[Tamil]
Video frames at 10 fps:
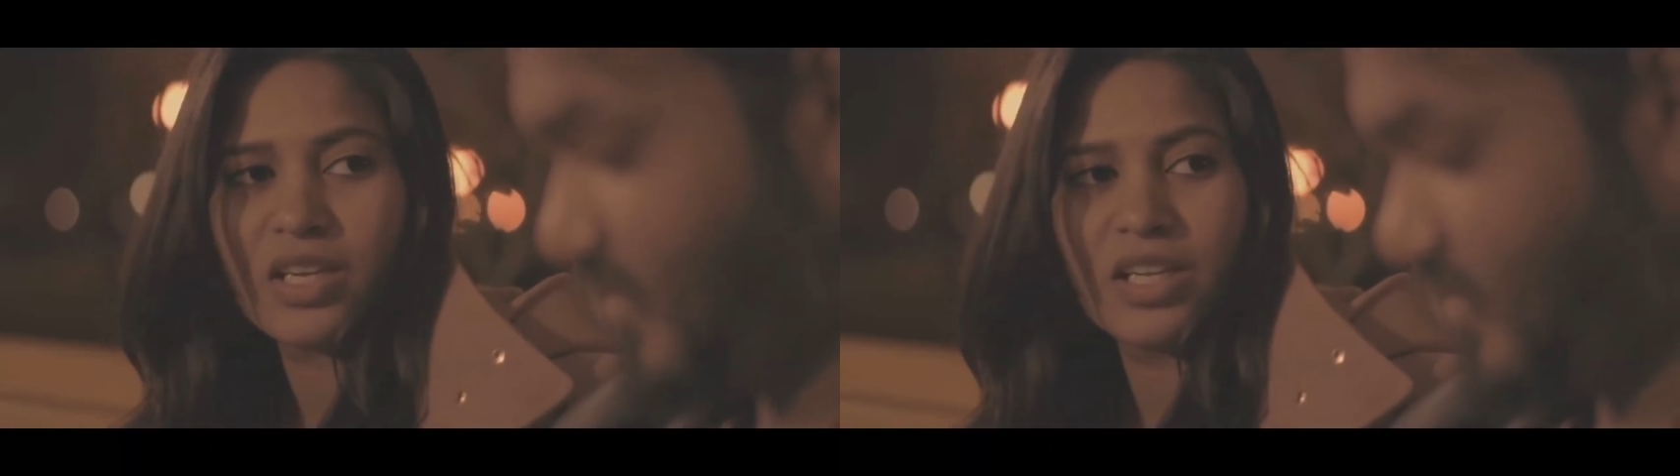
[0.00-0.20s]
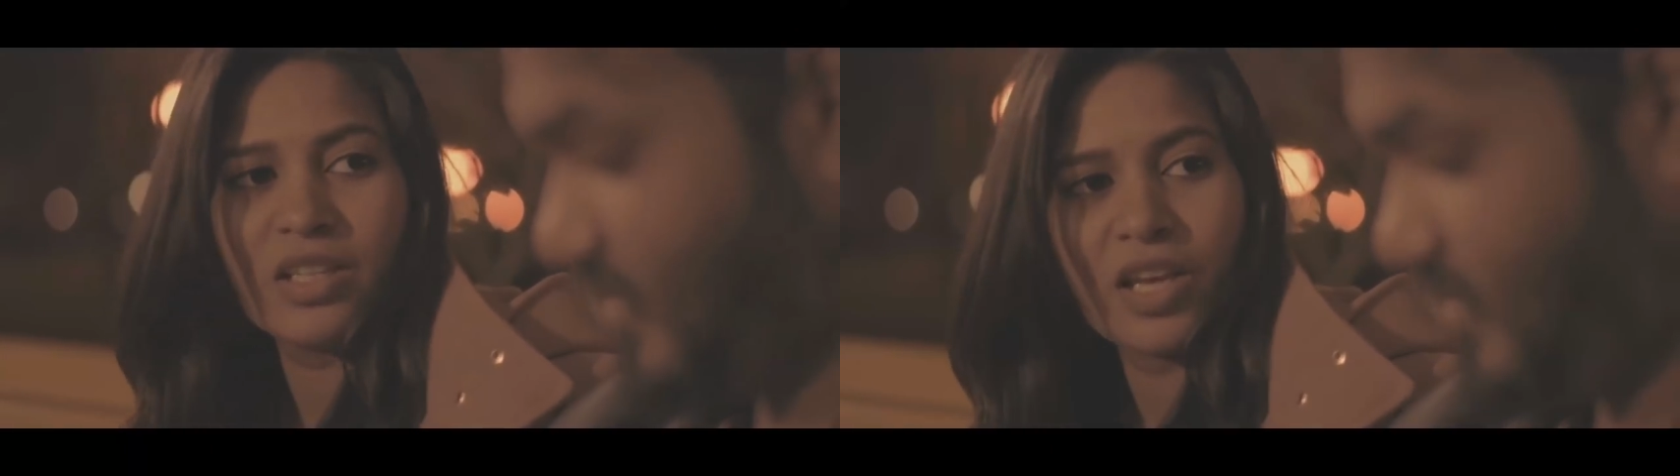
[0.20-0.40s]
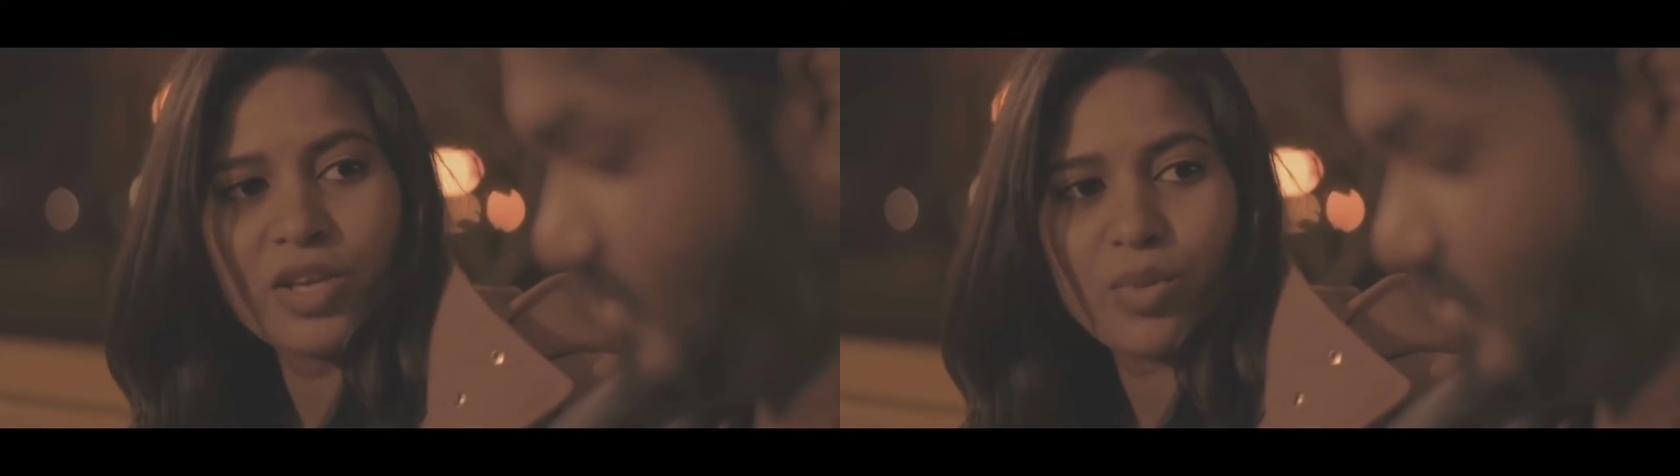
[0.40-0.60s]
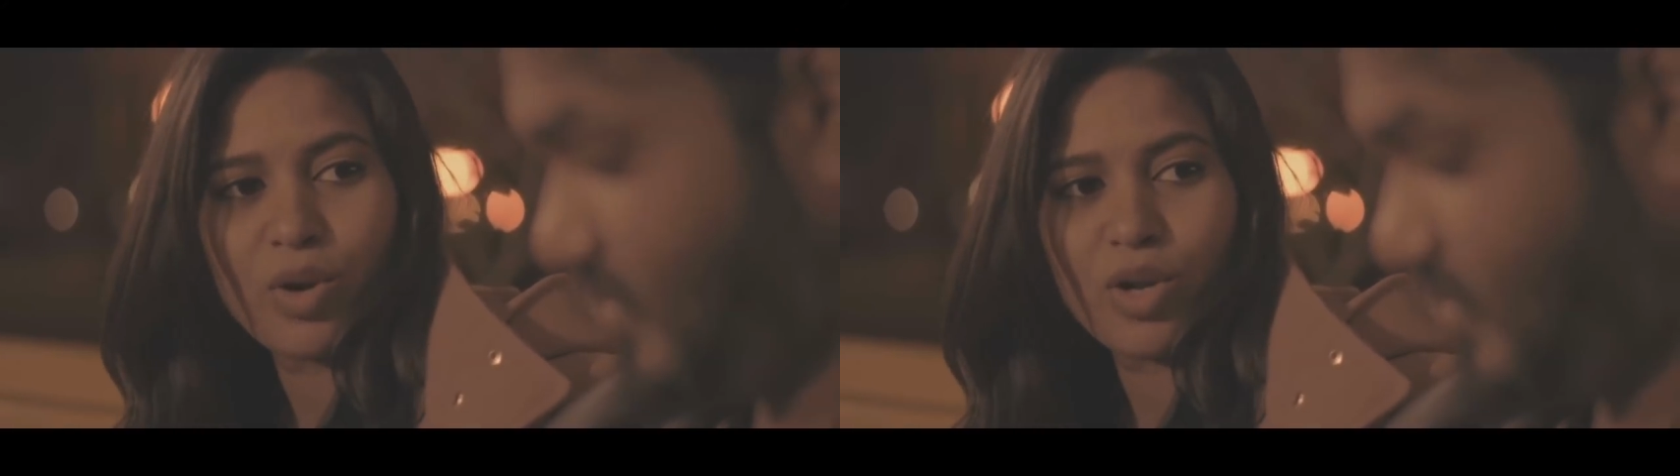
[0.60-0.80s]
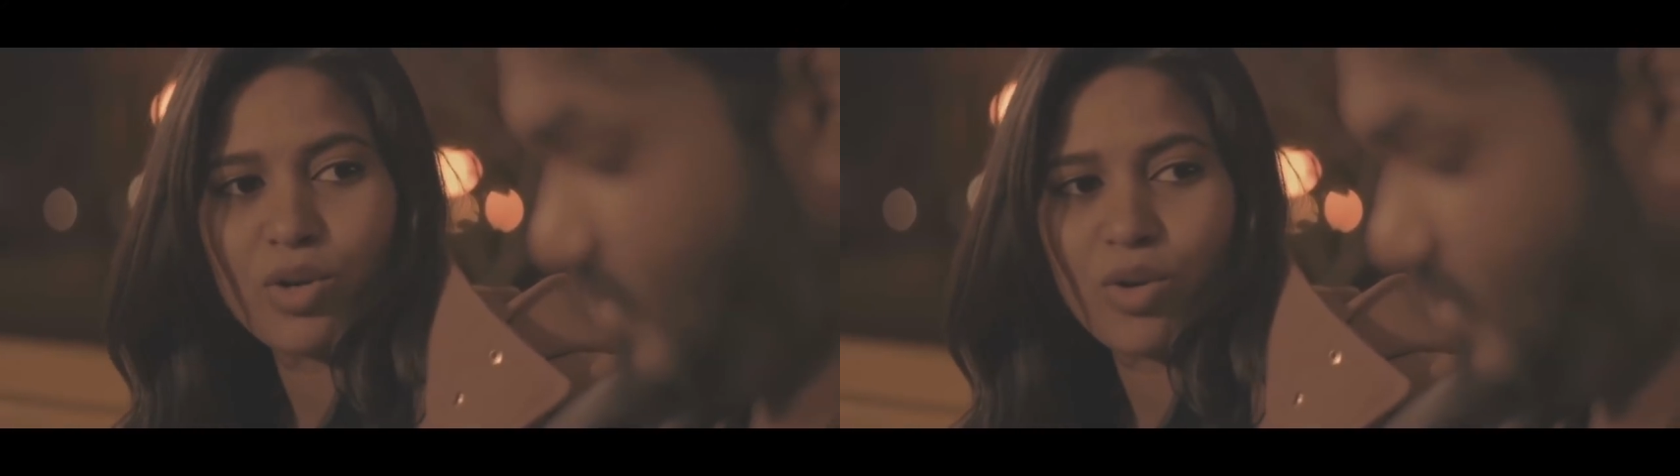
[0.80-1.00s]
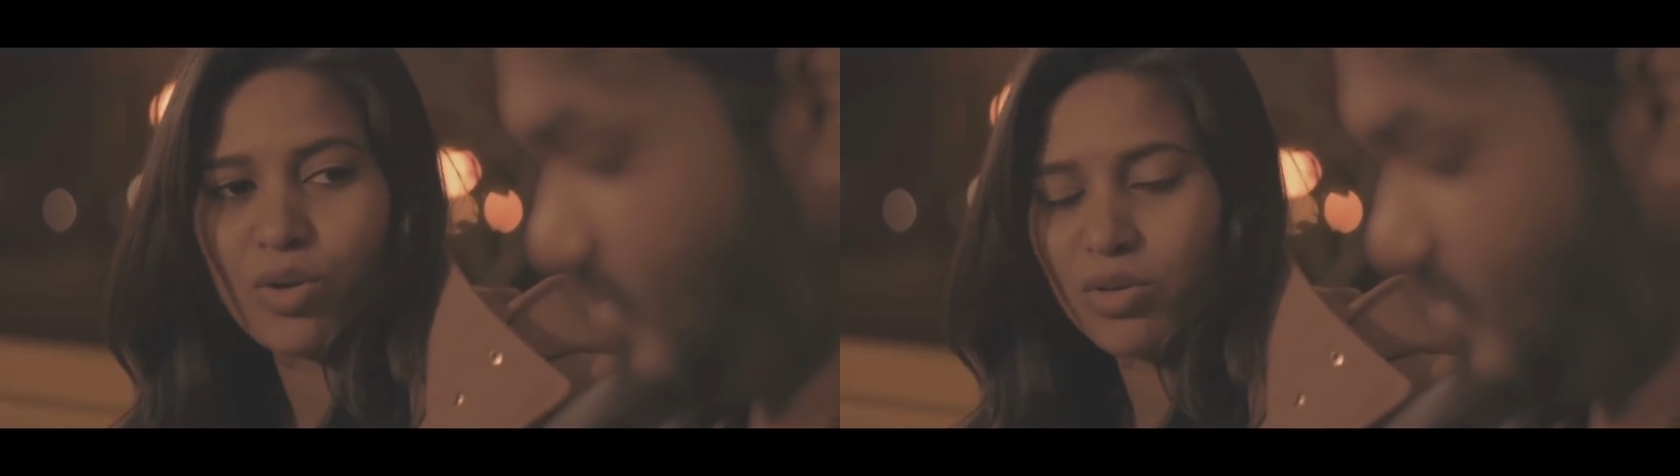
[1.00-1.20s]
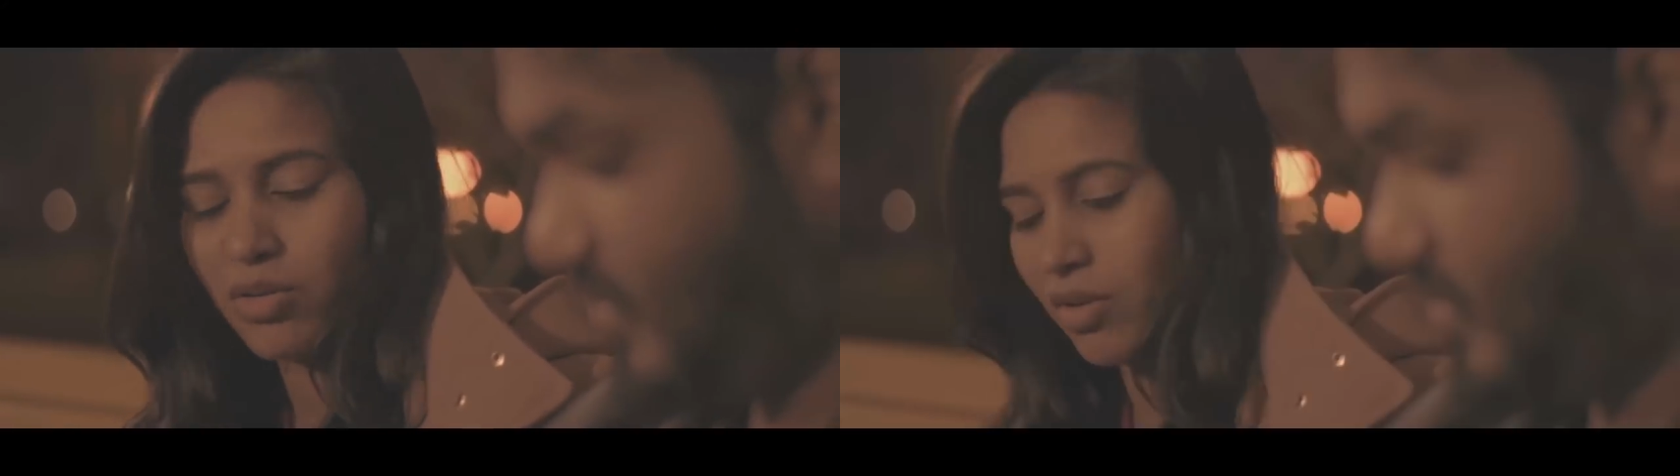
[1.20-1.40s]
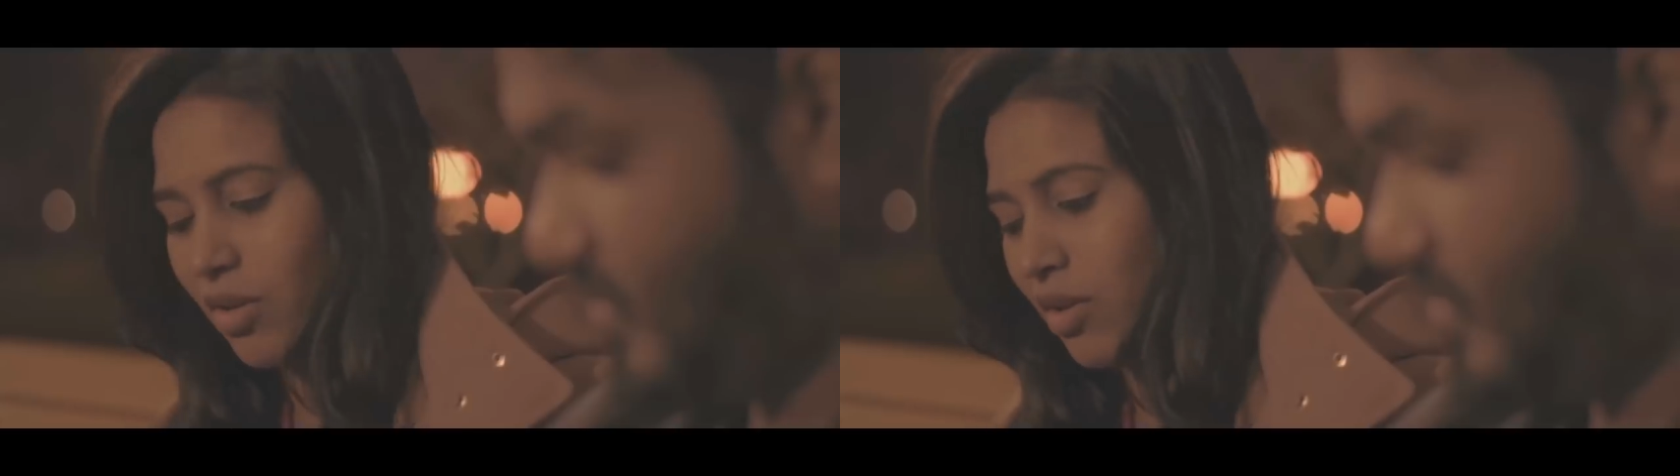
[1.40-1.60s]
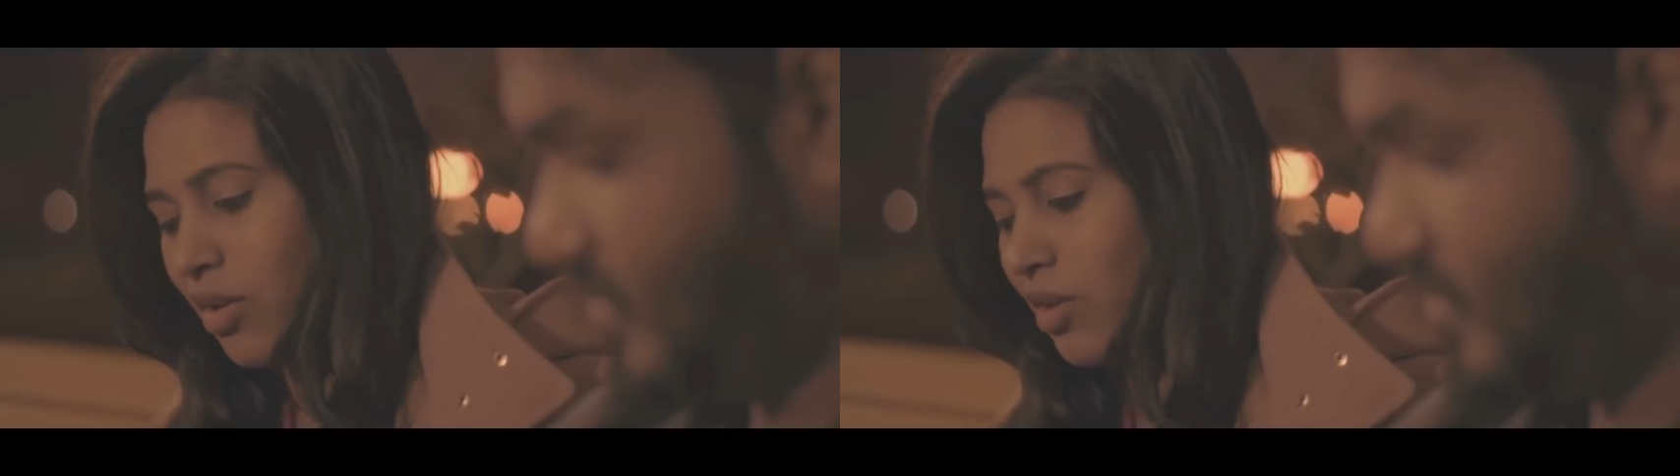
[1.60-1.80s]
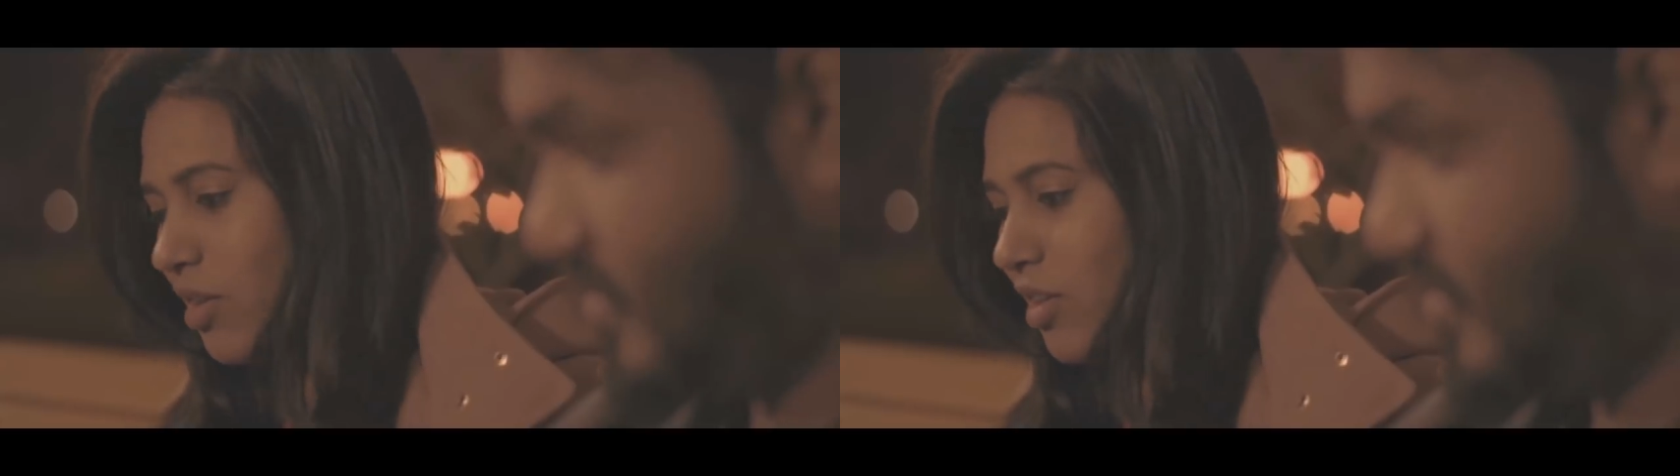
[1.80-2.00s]
என்னை பொறுத்த வரைக்கும்
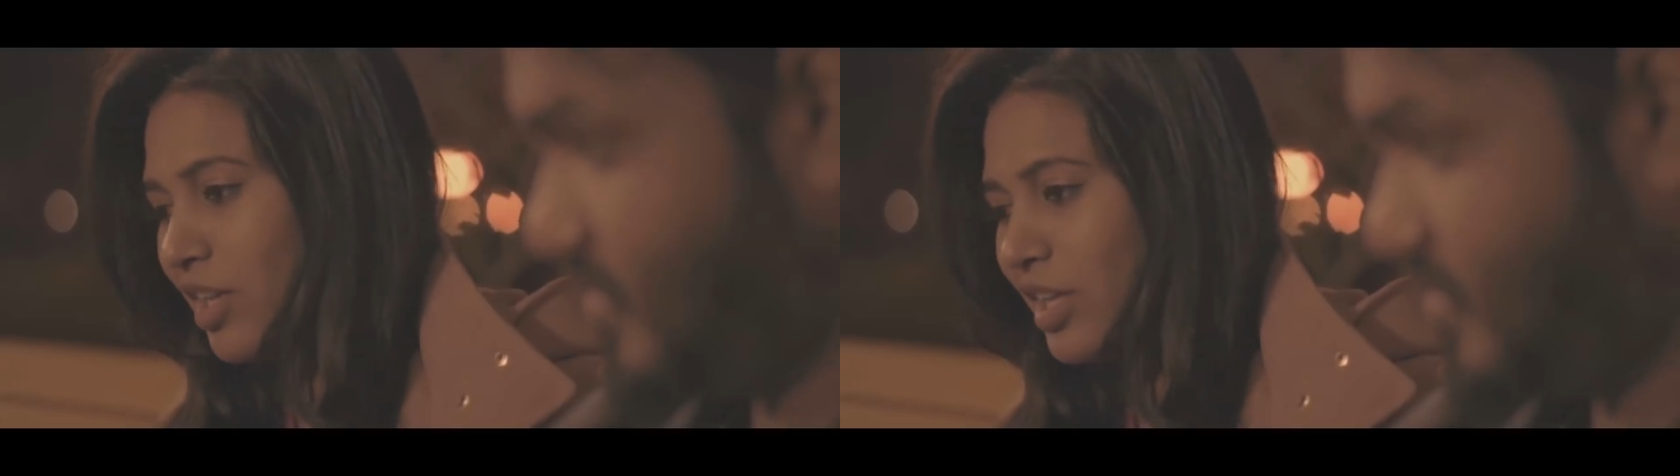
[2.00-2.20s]
லவ்னா